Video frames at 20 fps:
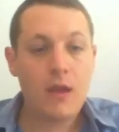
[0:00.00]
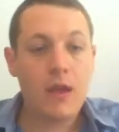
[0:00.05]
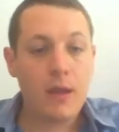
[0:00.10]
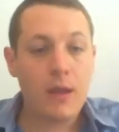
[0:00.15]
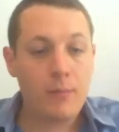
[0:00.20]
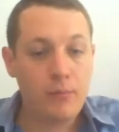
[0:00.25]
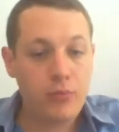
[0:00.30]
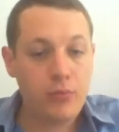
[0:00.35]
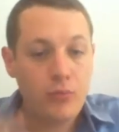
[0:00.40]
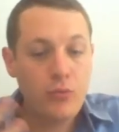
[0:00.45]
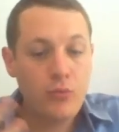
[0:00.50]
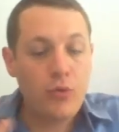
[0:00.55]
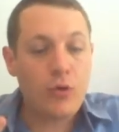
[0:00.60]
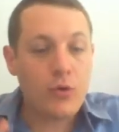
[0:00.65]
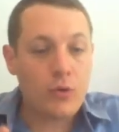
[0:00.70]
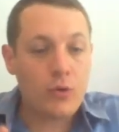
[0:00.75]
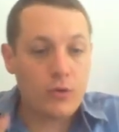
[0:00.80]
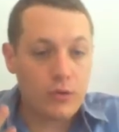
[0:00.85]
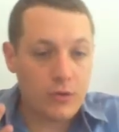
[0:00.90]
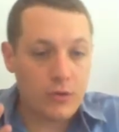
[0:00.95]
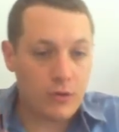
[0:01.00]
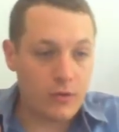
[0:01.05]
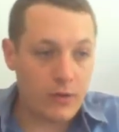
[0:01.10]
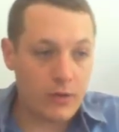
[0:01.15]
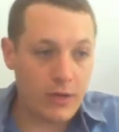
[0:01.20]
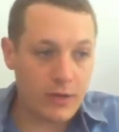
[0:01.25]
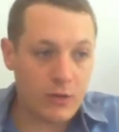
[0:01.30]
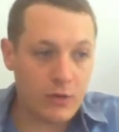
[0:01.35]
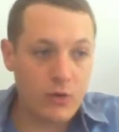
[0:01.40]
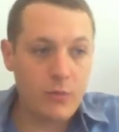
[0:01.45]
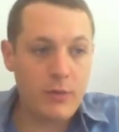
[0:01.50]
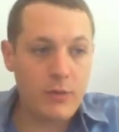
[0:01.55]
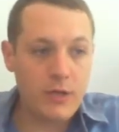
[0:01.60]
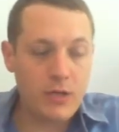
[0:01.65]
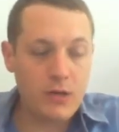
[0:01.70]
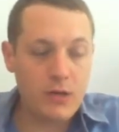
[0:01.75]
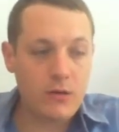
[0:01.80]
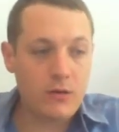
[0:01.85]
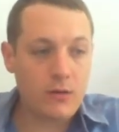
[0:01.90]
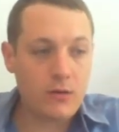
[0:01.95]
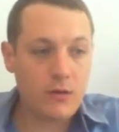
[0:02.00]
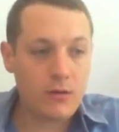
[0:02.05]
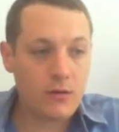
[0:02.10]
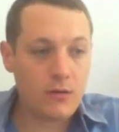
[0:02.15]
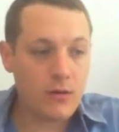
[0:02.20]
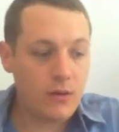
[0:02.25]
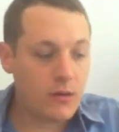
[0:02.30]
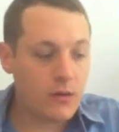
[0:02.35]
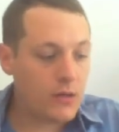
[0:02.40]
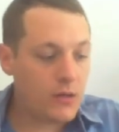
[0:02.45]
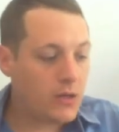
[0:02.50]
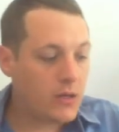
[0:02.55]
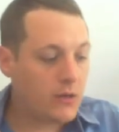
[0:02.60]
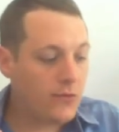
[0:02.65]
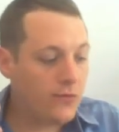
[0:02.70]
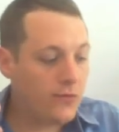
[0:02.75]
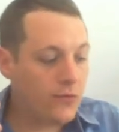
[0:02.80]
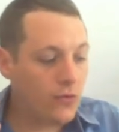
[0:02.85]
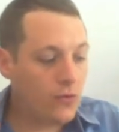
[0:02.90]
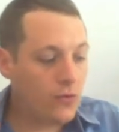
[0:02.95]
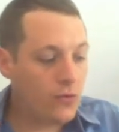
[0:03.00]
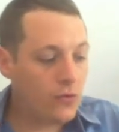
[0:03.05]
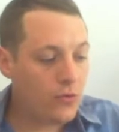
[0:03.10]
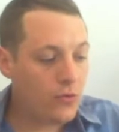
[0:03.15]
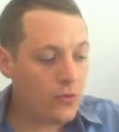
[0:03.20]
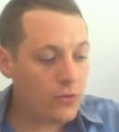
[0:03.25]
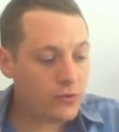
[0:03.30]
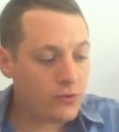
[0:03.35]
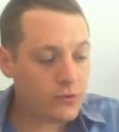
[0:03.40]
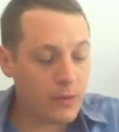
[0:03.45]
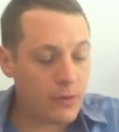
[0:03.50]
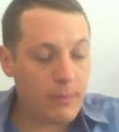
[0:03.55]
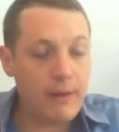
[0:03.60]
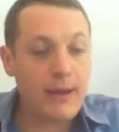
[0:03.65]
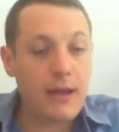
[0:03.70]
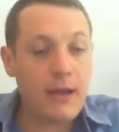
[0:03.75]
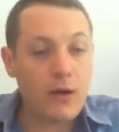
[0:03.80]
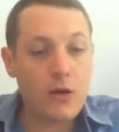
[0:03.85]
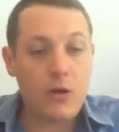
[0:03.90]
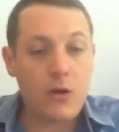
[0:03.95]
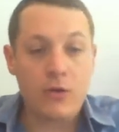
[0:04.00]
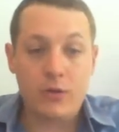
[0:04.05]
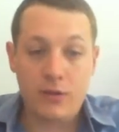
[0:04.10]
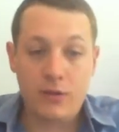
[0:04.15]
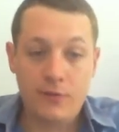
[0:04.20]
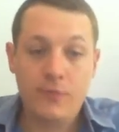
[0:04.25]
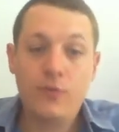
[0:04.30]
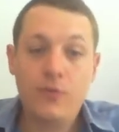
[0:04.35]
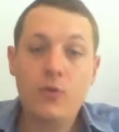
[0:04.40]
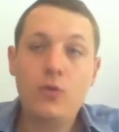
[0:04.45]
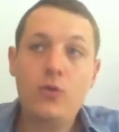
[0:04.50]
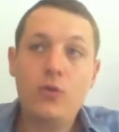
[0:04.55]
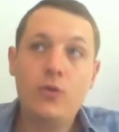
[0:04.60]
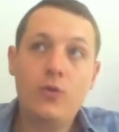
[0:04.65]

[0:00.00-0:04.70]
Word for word: Et pour être le meilleur, il faut ce qu'on appelle l'agone, il faut